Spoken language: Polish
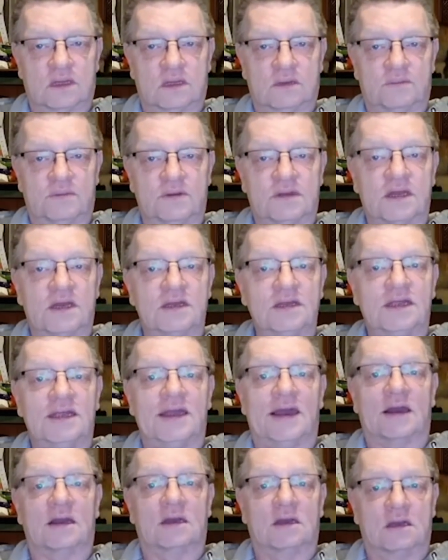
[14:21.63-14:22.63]
Pytanie
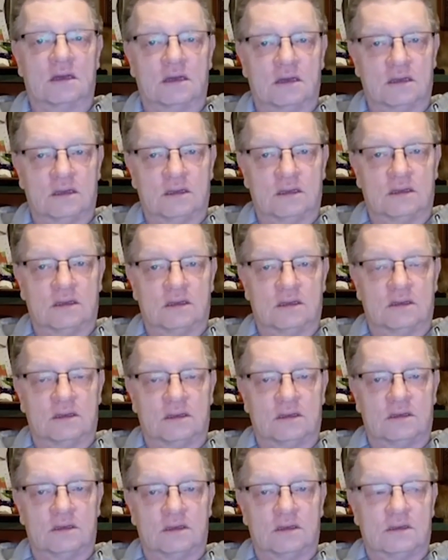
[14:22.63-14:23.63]
jak?
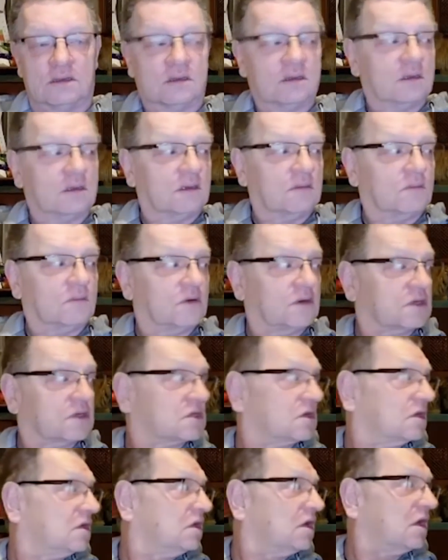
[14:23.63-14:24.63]
Bo
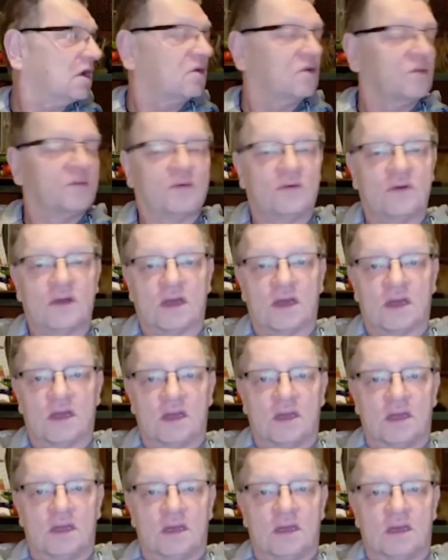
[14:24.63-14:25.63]
jeżeli ja kupuję e,
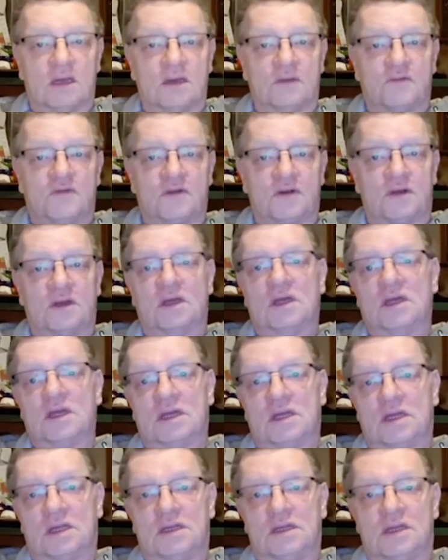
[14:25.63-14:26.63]
w
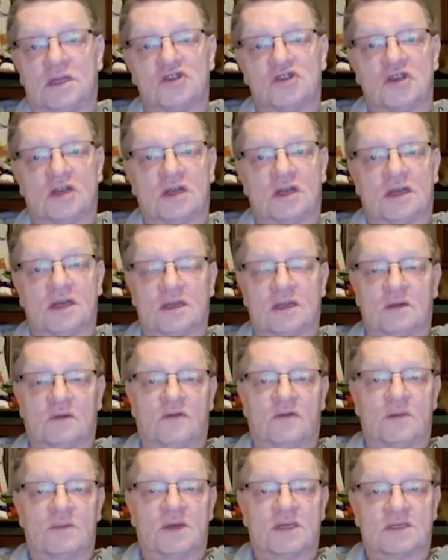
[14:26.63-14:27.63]
niedzielę rano
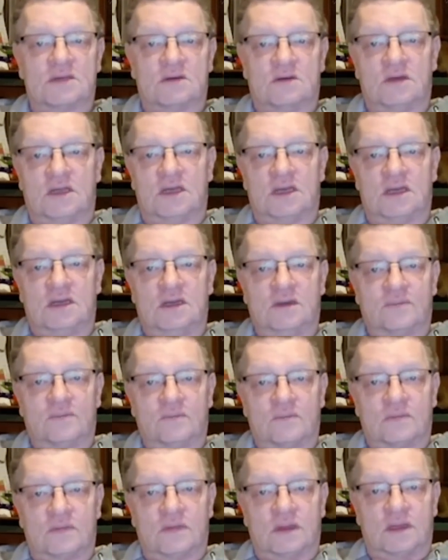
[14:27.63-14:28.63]
w Amazonie,
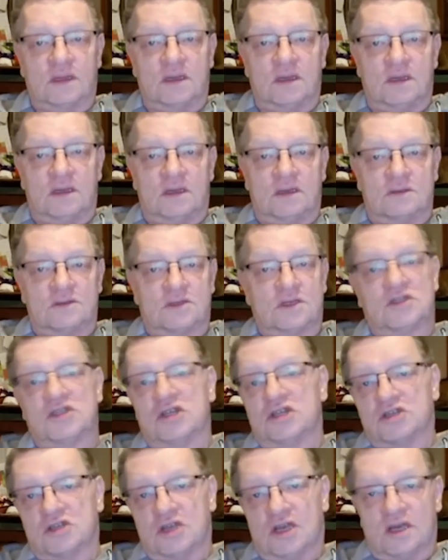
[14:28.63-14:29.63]
czy
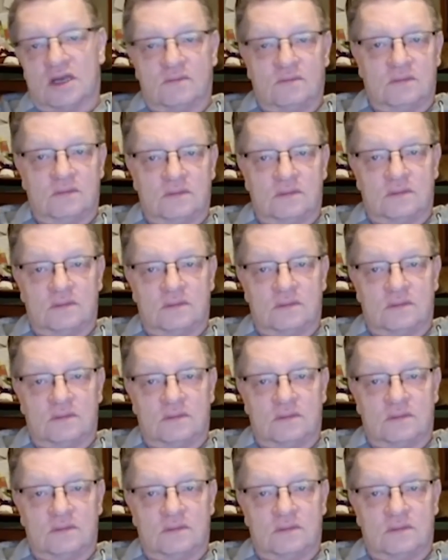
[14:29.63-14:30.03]
gdzieś tam,